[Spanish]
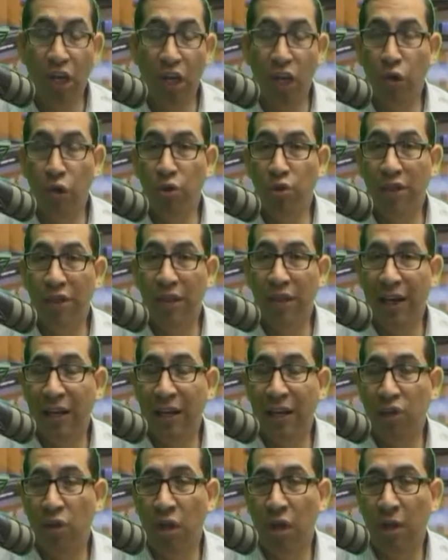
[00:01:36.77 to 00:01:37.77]
con quien
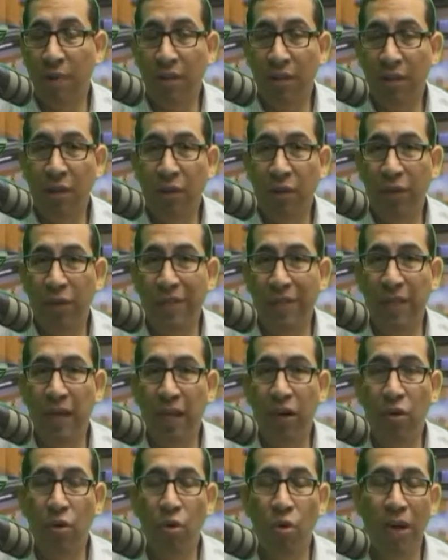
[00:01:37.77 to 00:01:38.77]
considera que solamente
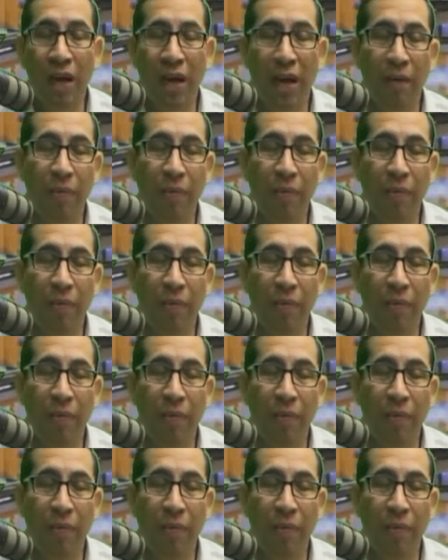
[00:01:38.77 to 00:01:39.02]
puede ser